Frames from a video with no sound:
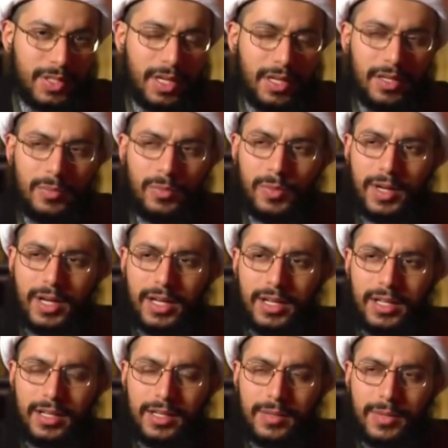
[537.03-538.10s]
صيغ
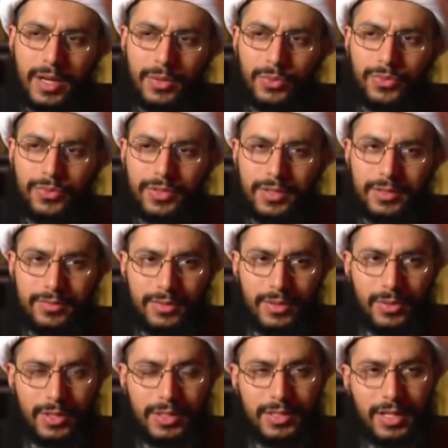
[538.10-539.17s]
المبالغة معروفة في
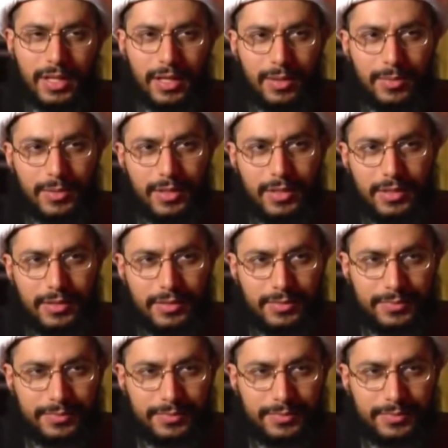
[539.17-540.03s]
اللغة العربية